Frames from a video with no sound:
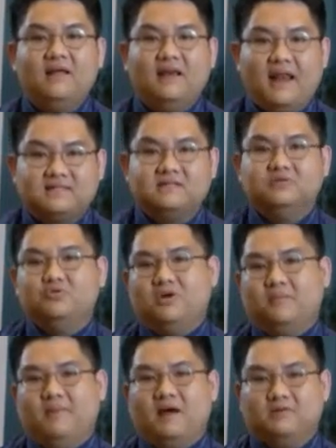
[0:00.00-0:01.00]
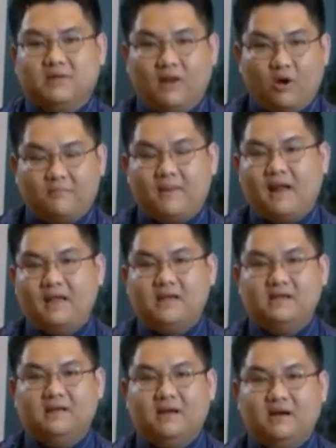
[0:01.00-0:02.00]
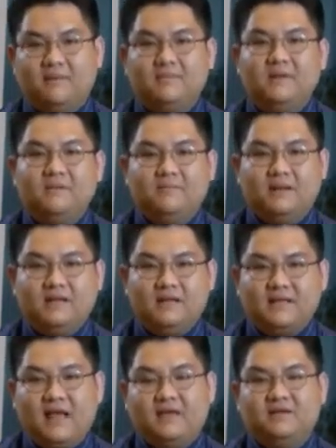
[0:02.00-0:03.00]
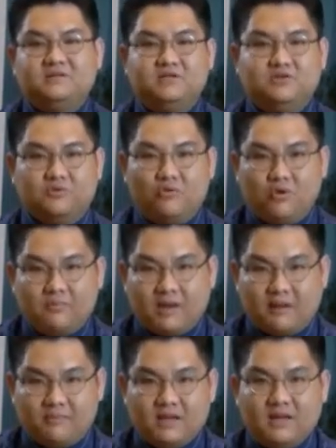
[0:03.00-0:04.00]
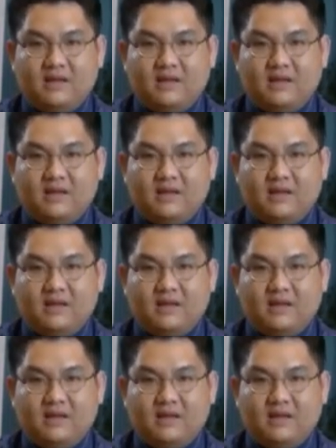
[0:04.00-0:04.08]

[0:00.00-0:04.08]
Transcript: และจะอยู่กับเราตลอดไปนะครับประเทศไทยก็จะอยู่ร่วมกับ